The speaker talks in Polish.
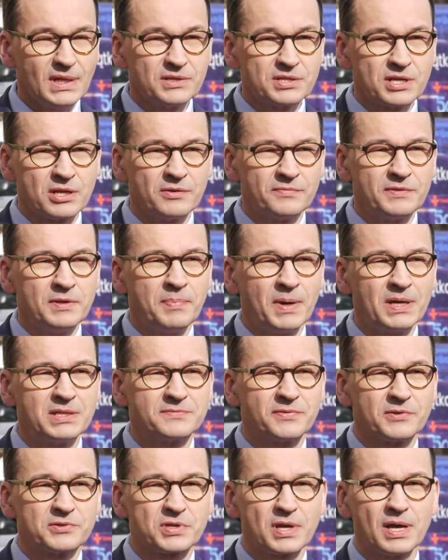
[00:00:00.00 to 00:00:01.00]
Szanowni
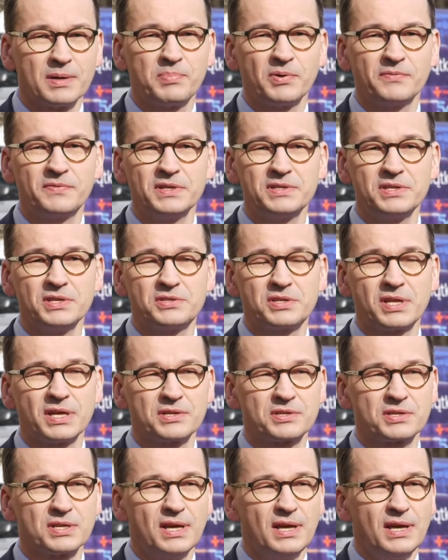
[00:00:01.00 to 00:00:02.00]
Państwo, trzeba powiedzieć
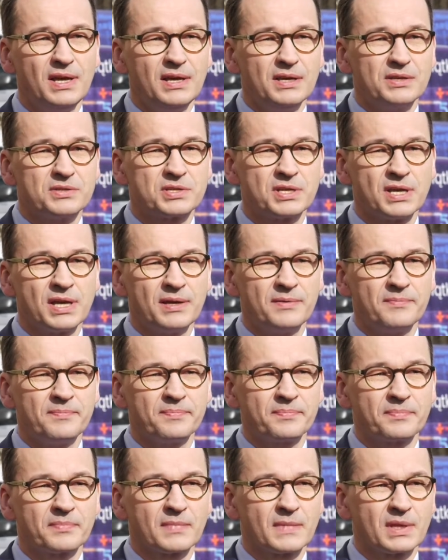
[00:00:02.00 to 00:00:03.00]
też, że
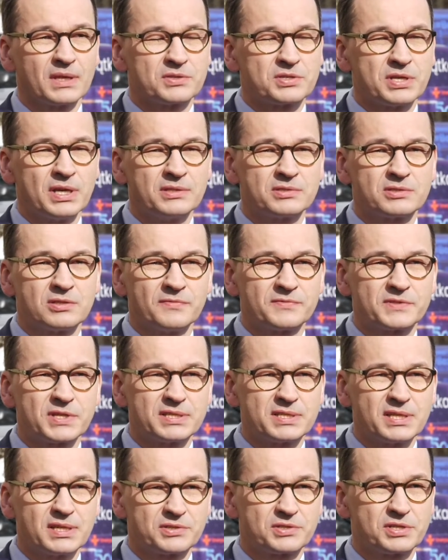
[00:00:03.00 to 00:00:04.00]
często w
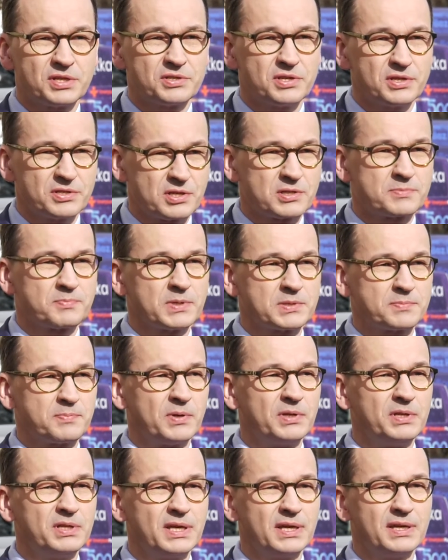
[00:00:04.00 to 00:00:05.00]
czasach III
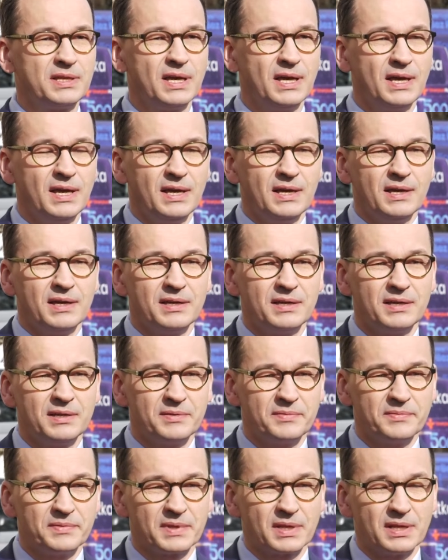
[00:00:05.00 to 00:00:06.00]
Rzeczpospolitej e,
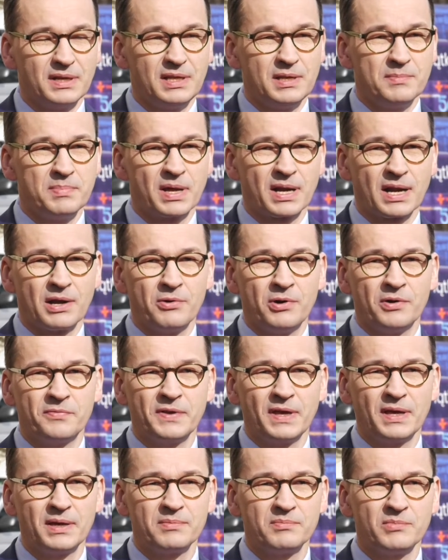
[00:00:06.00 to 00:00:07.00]

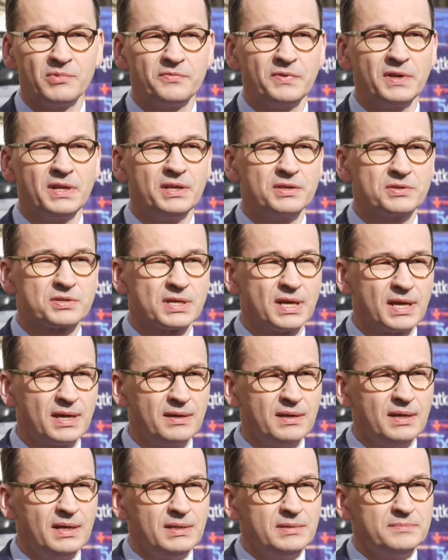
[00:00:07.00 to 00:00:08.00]
liberałowie mówili,
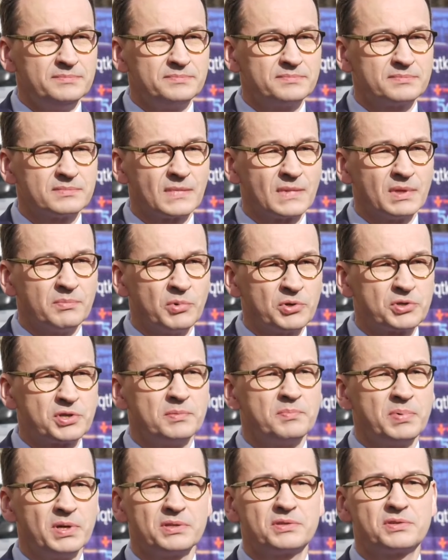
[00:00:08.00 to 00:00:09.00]
że
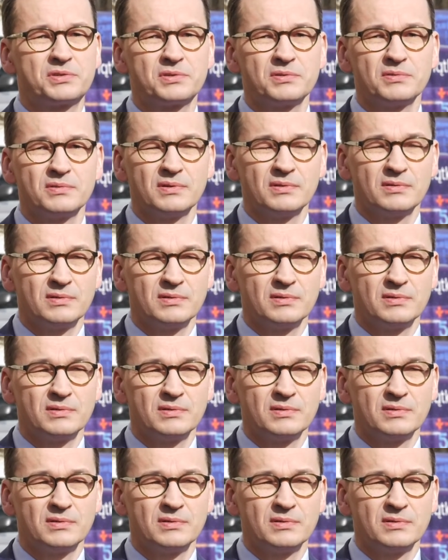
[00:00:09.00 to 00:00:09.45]
musi być